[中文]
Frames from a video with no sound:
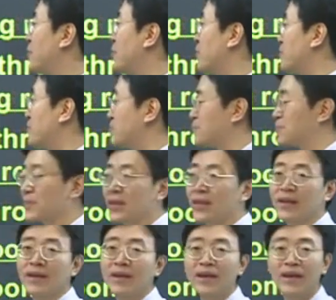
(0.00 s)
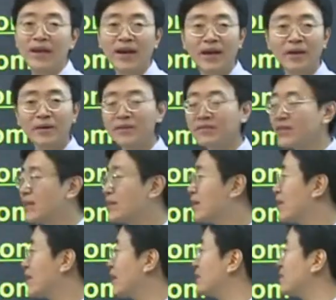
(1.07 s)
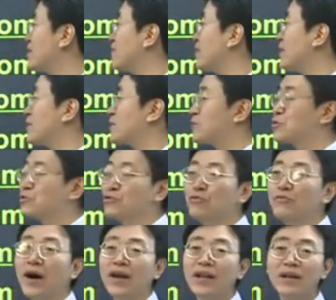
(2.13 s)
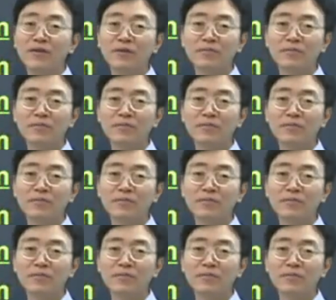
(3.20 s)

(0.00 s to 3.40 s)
room。还有跟餐厅连着的，往往就是厨房了。